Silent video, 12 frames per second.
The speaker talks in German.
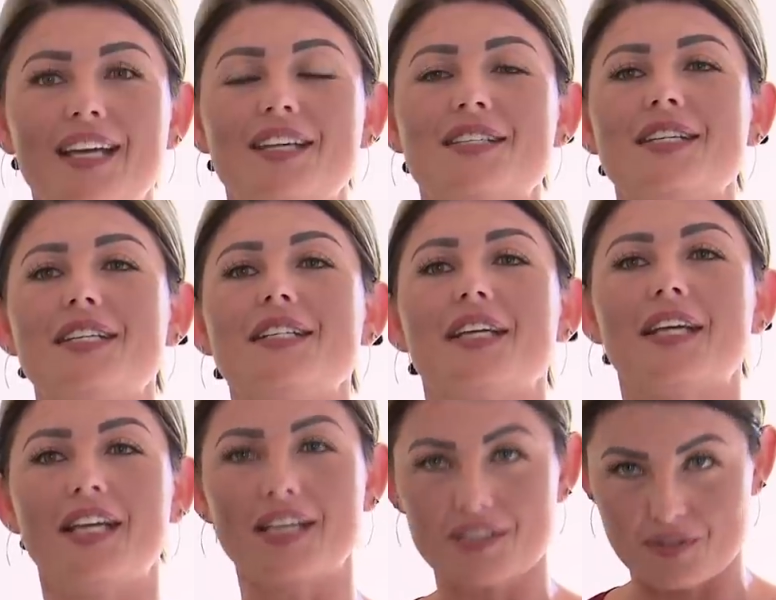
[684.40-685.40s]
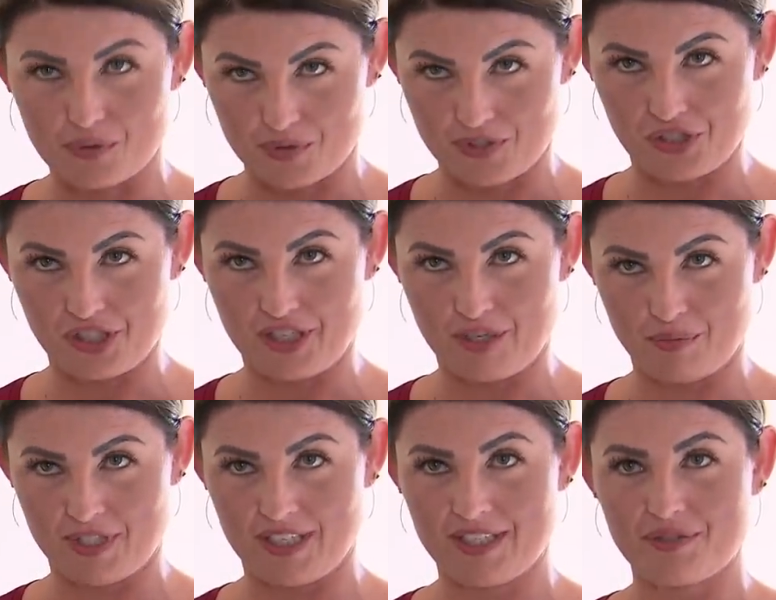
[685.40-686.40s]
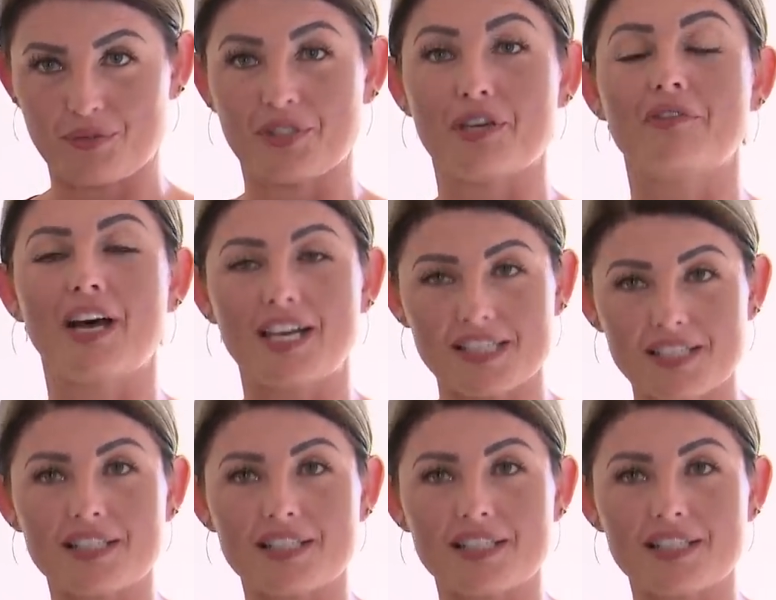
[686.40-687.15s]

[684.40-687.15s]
sich die Keksdose geschnappt hat und der Vater